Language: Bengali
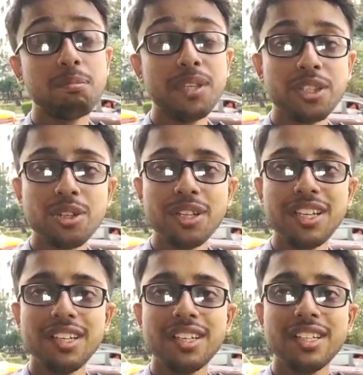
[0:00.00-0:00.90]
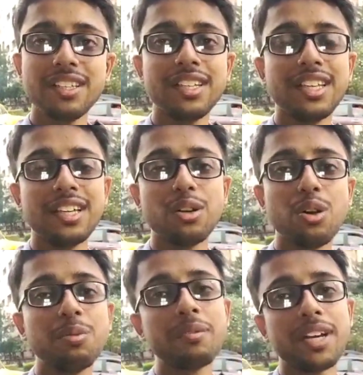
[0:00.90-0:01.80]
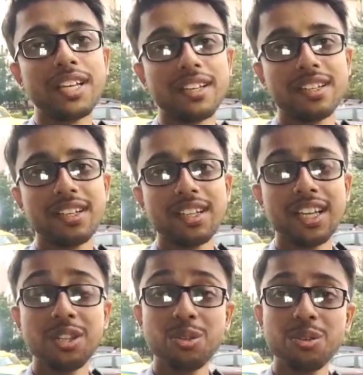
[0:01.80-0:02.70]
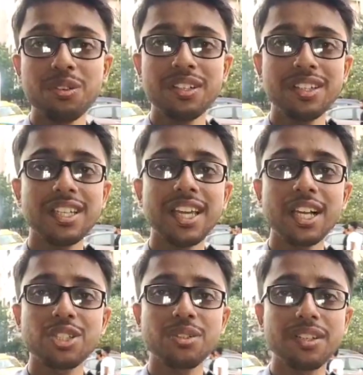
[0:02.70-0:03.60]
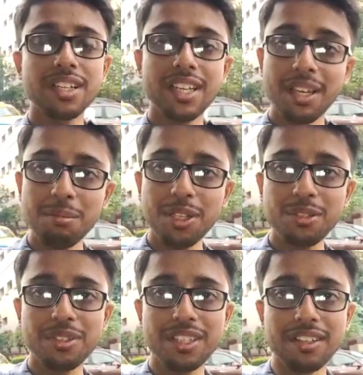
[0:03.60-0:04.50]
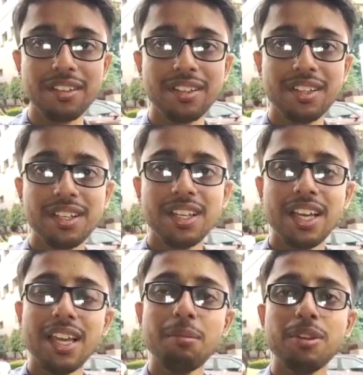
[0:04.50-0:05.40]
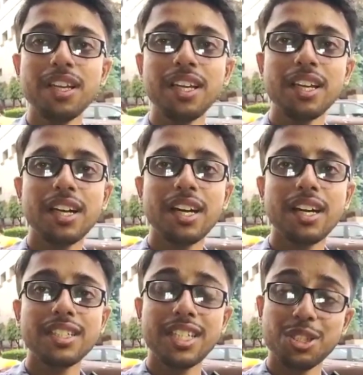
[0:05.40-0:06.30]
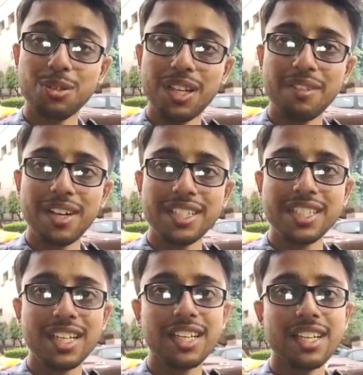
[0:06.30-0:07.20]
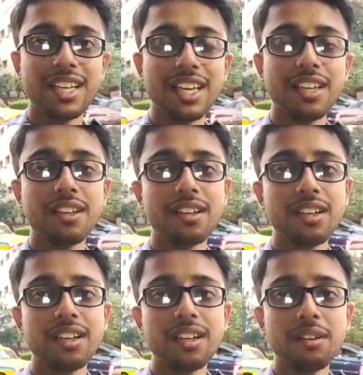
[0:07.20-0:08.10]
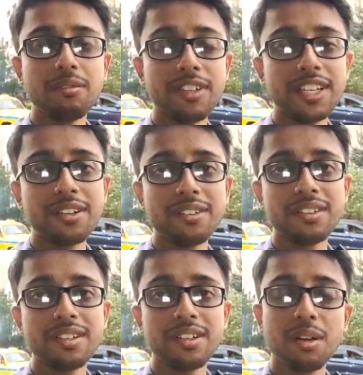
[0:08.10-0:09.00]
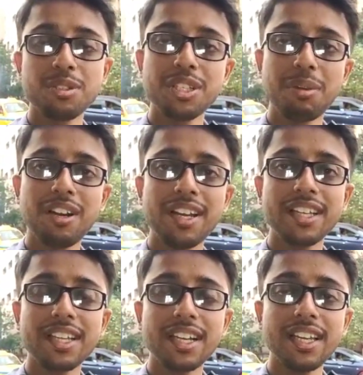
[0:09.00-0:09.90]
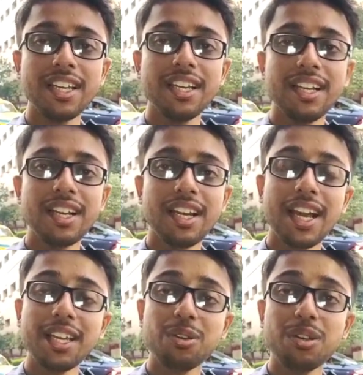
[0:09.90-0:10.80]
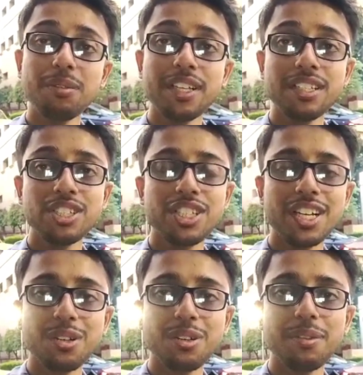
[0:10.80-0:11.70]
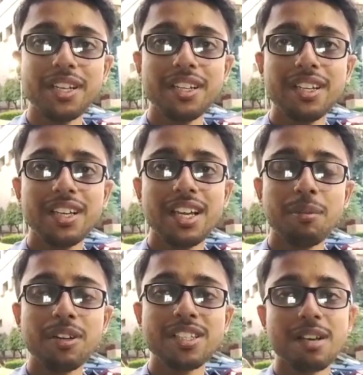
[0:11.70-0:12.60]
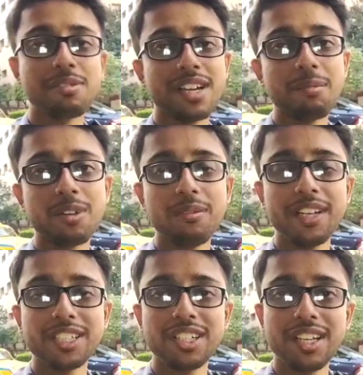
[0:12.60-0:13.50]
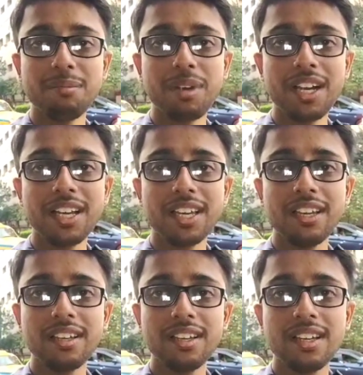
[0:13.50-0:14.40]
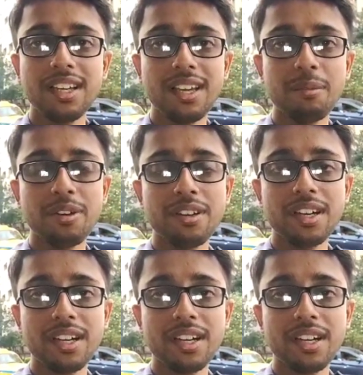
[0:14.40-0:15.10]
বিদ্রোহী তিনি অভিমানী কিন্তু তিনি একজন কিংবদন্তী এই বলেই শেষ করলাম আজকের এই ভিডিও অবশ্যই ভালো লেগে থাকলে লাইক করবেন শেয়ার করবেন এবং সাবস্ক্রাইব করবেন এক্সট্রা টাইম বাংলাকে এবং